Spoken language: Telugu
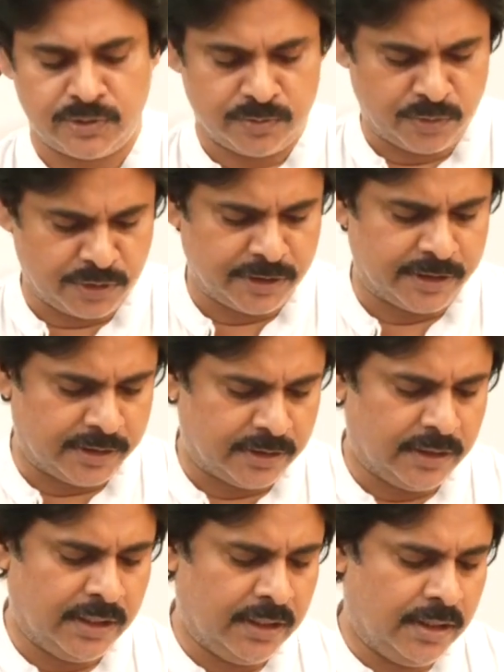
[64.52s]
కోసం ముఖ్యంగా
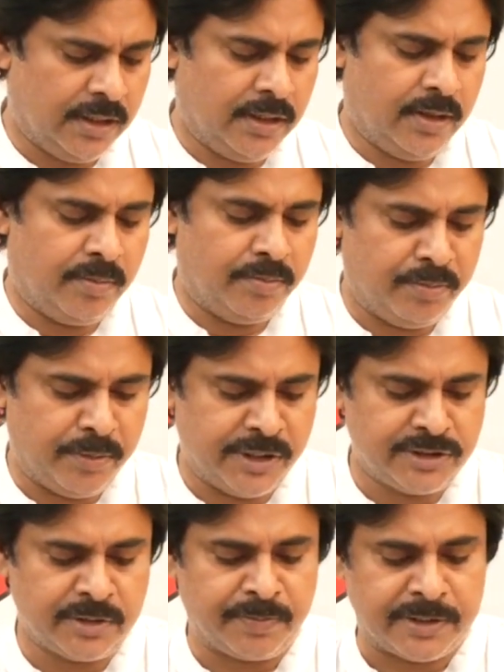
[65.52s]

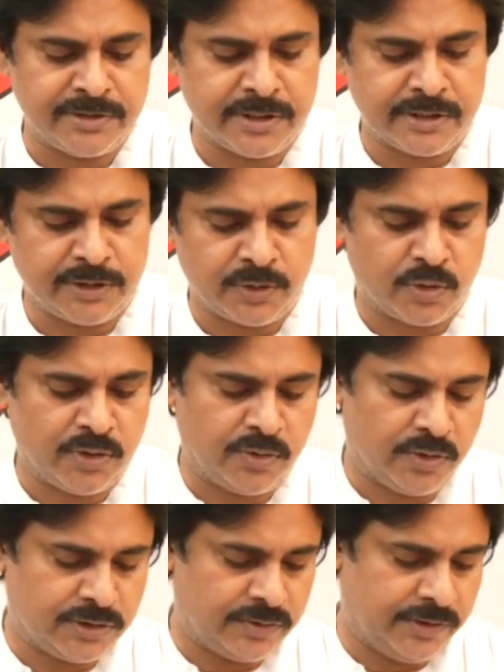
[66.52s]
మేజర్ పంచాయతీ రోడ్ల
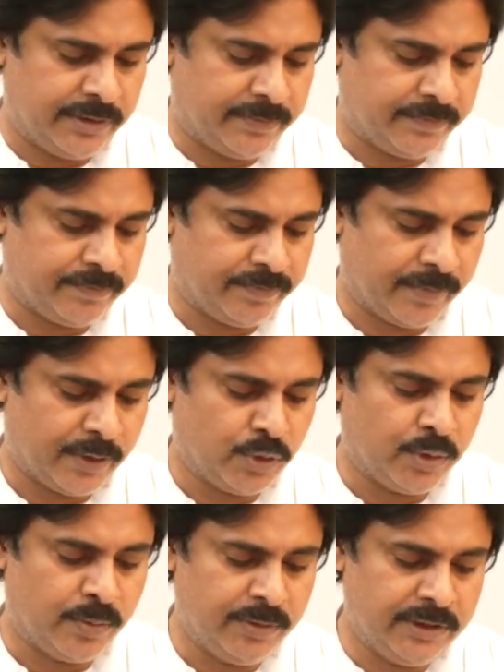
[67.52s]
కోసమే
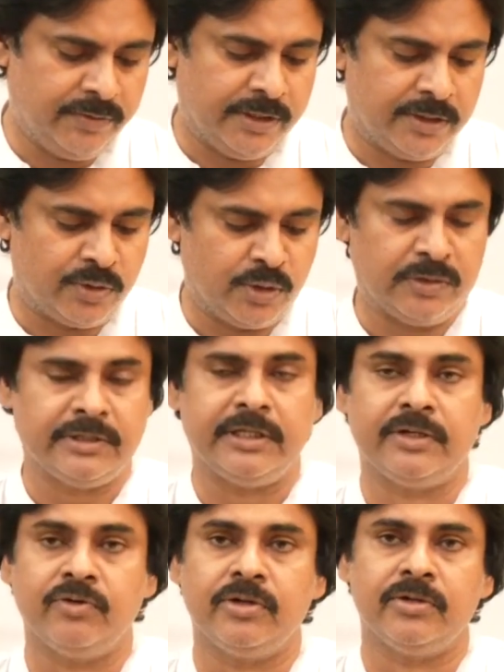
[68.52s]
తొమ్మిది వేల రెండు వందల
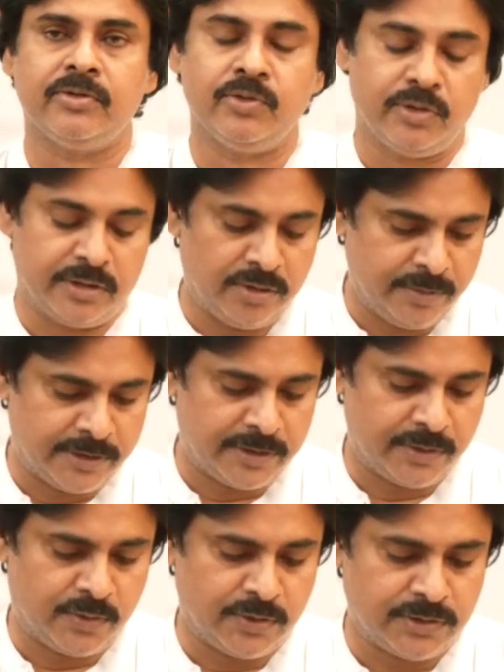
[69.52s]
ఇరవై రెండు
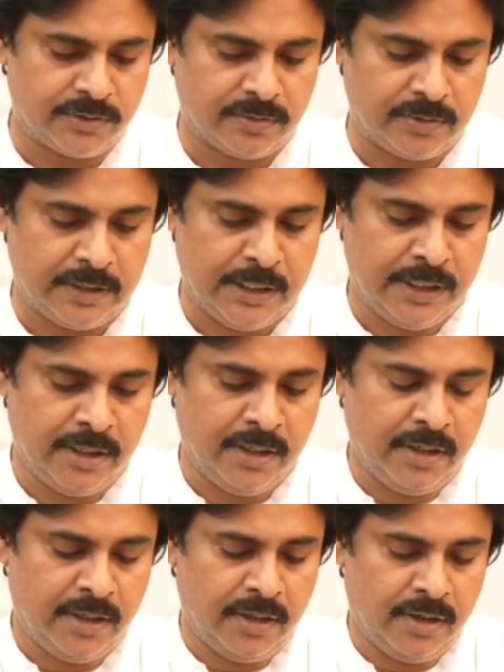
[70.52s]
కిలోమీటర్ల కోసం
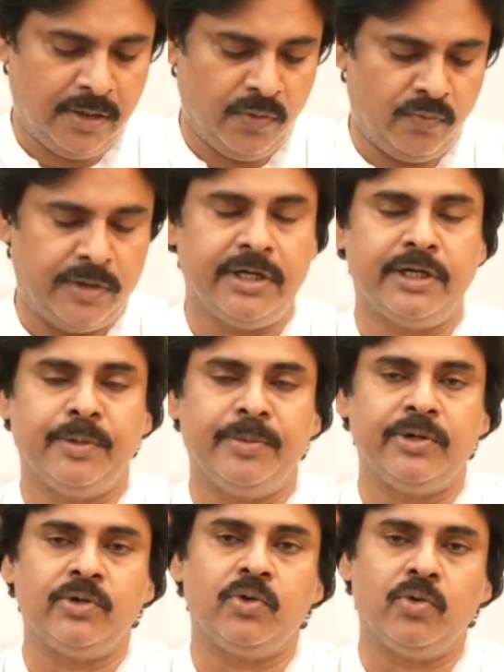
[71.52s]
వెయ్యి
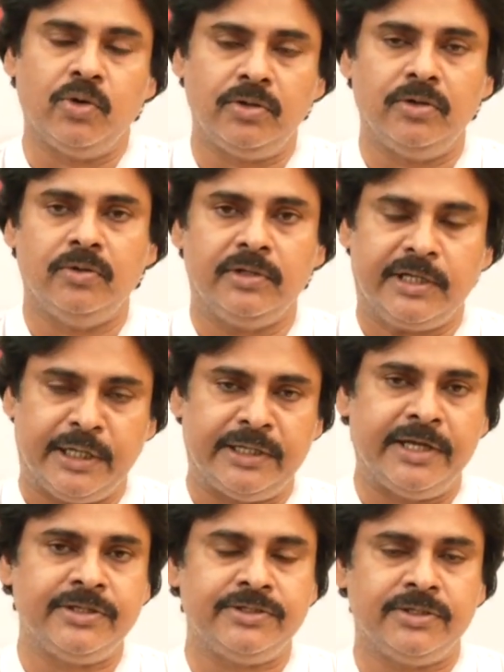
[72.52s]
డెబ్బై రెండు కోట్లు
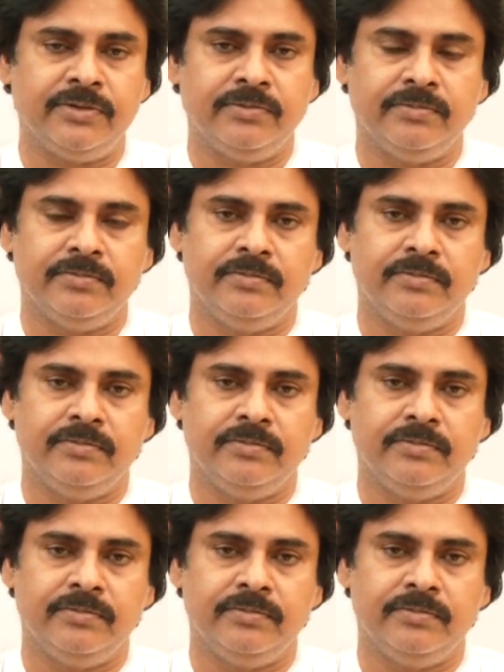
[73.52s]
కేటాయించాం